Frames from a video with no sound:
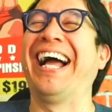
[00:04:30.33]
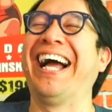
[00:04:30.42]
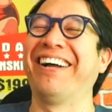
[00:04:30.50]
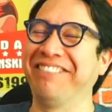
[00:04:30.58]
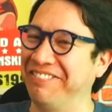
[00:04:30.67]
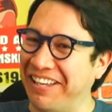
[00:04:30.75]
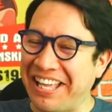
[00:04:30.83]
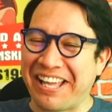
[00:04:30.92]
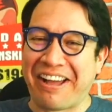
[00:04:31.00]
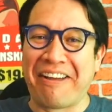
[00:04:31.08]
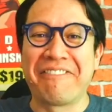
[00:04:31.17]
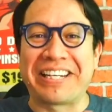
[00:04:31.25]
a mí
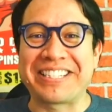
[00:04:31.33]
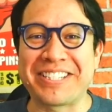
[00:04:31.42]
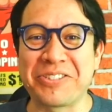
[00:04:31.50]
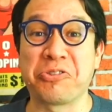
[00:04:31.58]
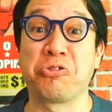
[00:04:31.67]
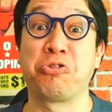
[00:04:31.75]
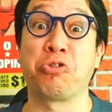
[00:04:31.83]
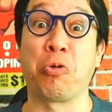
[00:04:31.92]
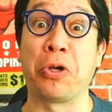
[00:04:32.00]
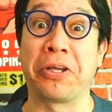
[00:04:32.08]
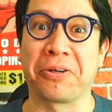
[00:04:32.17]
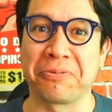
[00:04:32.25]
me parece
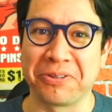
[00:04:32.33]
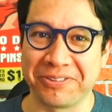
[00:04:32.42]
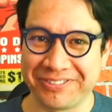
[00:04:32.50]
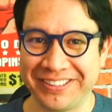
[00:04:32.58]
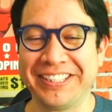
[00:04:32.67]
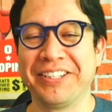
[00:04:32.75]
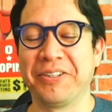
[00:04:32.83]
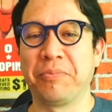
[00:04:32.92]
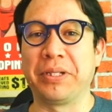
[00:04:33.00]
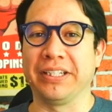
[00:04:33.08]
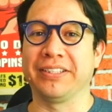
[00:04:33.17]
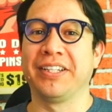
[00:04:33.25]
soberbio.
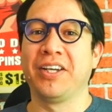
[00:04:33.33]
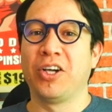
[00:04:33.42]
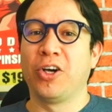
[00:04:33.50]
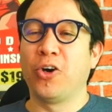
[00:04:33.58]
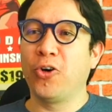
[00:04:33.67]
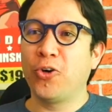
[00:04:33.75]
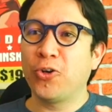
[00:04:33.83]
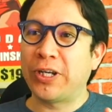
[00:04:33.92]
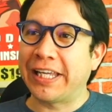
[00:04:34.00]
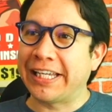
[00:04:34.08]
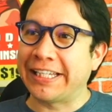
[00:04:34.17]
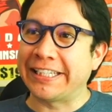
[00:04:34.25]
Miren.
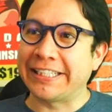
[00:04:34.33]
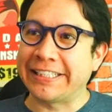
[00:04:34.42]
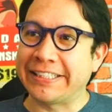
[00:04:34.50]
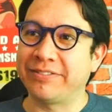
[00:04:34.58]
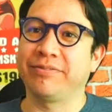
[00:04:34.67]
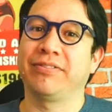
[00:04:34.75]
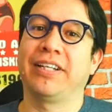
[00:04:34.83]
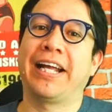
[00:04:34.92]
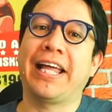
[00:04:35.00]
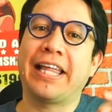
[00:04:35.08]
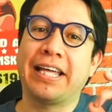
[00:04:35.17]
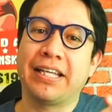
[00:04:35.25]
Hola.
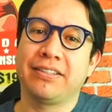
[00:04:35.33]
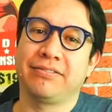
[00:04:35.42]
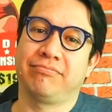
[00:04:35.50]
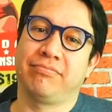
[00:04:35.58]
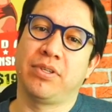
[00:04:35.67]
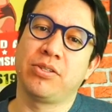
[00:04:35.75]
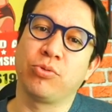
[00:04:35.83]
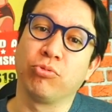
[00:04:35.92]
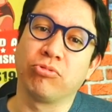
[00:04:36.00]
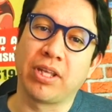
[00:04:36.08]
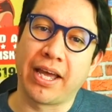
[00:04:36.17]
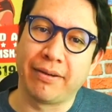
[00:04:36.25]
Cada es
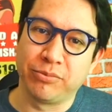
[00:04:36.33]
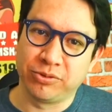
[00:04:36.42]
un te amo